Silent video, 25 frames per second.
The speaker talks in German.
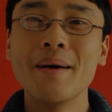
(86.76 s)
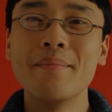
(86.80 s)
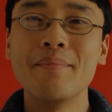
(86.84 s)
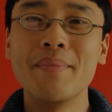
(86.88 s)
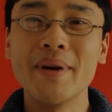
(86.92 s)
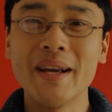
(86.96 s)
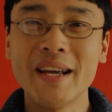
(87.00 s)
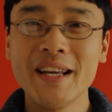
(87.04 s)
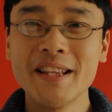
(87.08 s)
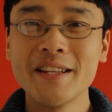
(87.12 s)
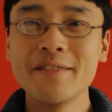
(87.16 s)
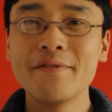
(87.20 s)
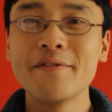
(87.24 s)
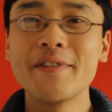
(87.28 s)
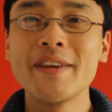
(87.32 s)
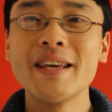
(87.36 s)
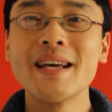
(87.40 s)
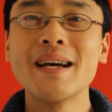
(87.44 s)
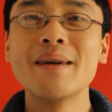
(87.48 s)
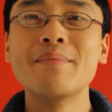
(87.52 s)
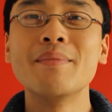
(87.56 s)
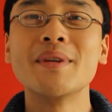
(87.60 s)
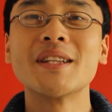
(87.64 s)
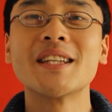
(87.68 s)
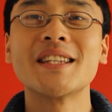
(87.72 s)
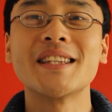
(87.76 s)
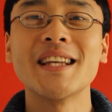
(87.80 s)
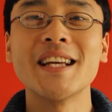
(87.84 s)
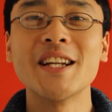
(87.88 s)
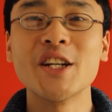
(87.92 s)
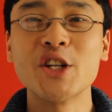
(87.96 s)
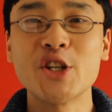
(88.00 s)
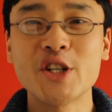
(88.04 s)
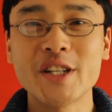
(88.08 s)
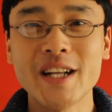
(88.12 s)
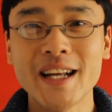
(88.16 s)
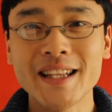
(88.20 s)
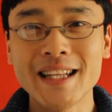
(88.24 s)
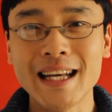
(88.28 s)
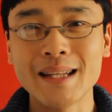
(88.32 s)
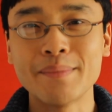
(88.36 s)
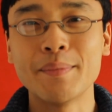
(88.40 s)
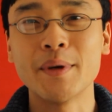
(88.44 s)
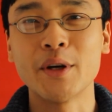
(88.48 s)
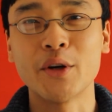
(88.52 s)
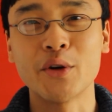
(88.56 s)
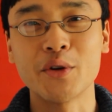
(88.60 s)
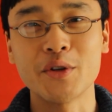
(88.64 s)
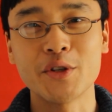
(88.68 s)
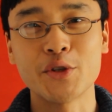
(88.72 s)
Beginnen wir mit den
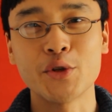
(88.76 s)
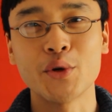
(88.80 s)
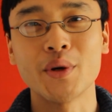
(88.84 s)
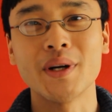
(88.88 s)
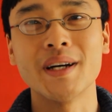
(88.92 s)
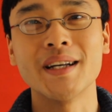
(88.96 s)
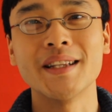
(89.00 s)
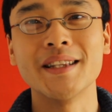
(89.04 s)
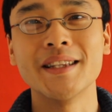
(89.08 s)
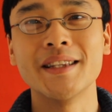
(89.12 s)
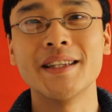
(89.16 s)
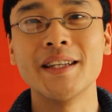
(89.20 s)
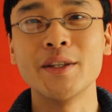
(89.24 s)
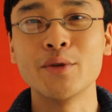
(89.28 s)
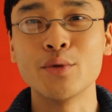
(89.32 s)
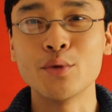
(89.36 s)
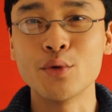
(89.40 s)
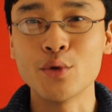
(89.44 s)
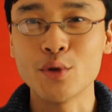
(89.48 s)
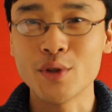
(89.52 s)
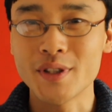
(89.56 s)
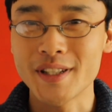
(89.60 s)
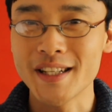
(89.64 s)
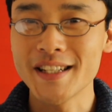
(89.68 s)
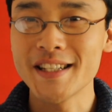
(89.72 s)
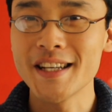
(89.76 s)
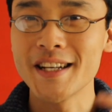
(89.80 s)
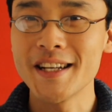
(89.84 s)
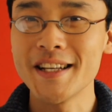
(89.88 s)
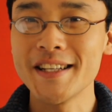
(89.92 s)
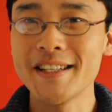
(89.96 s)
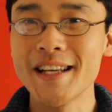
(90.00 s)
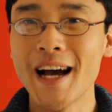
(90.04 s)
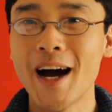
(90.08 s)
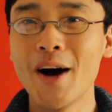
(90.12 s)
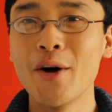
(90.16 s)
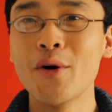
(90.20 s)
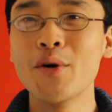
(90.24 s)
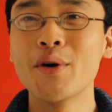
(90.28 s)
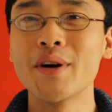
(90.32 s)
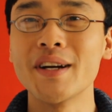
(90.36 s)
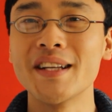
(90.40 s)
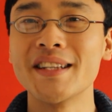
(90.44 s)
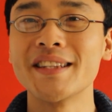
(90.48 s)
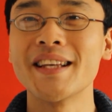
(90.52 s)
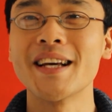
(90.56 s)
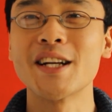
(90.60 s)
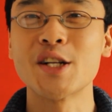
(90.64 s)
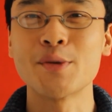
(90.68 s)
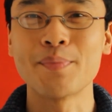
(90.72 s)
Standardbegrüßungen, die du sicherlich auch
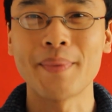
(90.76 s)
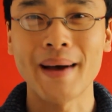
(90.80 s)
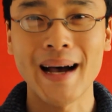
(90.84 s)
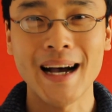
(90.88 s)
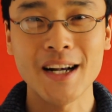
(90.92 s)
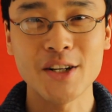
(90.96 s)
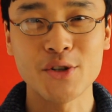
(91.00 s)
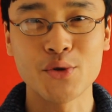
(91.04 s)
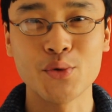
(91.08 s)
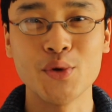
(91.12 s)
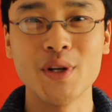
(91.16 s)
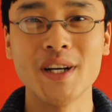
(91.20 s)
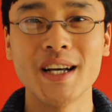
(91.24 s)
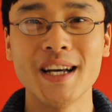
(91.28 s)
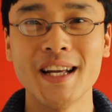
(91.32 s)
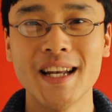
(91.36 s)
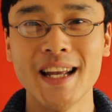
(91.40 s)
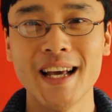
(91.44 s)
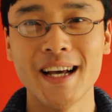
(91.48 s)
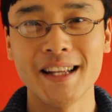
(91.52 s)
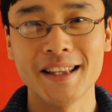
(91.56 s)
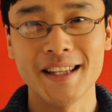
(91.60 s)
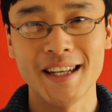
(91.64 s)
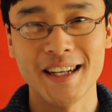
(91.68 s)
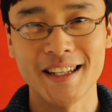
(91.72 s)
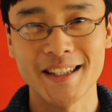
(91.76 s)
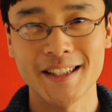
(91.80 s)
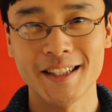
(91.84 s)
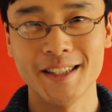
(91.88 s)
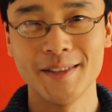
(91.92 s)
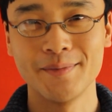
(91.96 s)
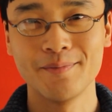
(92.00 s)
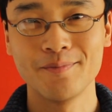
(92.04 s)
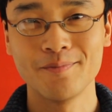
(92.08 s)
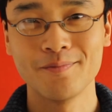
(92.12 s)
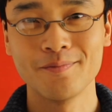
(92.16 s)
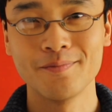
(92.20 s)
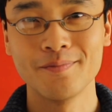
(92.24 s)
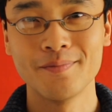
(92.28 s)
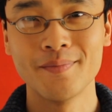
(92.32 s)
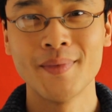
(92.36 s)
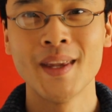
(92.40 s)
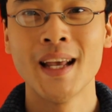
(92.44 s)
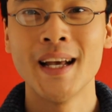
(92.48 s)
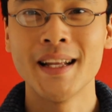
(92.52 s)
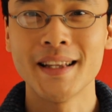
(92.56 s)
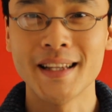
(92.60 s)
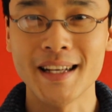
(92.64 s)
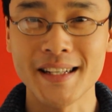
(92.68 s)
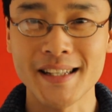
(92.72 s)
in der Sprachschule gelernt hast.
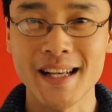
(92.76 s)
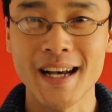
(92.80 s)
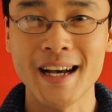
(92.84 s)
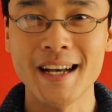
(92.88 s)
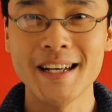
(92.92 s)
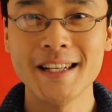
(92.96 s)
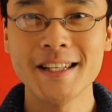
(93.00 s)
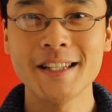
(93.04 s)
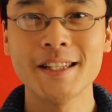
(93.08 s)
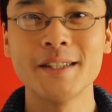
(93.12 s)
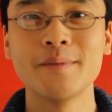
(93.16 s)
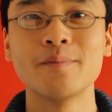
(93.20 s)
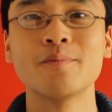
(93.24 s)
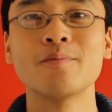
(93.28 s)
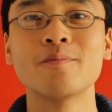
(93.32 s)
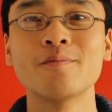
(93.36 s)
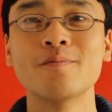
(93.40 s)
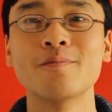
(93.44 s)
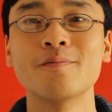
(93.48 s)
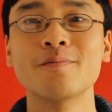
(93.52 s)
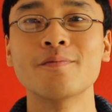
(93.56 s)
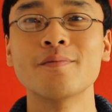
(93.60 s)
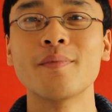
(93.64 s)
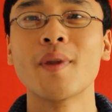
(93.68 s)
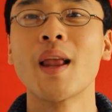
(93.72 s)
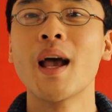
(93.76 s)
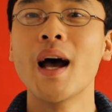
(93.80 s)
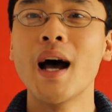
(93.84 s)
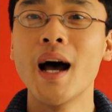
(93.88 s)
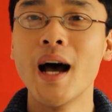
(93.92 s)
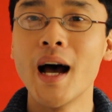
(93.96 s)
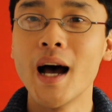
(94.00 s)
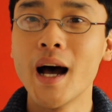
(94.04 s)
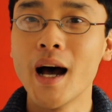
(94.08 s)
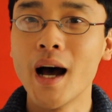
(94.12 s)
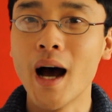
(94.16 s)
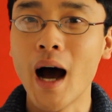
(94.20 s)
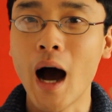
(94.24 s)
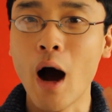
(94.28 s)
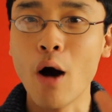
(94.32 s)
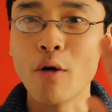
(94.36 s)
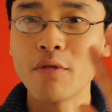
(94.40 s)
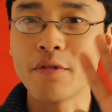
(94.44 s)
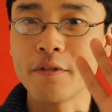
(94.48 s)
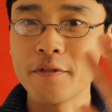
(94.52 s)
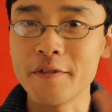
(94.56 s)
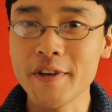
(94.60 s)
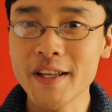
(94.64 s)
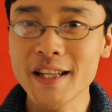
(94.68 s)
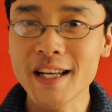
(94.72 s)
Das heißt,
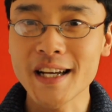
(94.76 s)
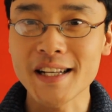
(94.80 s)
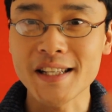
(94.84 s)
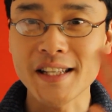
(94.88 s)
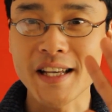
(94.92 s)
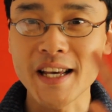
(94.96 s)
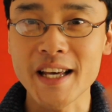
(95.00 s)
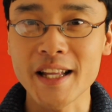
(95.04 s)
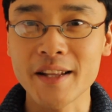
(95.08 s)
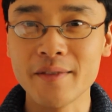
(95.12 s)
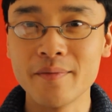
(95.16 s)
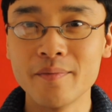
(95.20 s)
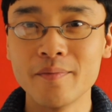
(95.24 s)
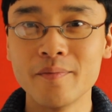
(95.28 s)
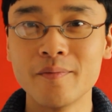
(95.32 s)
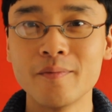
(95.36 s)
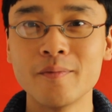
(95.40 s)
auf Wiedersehen.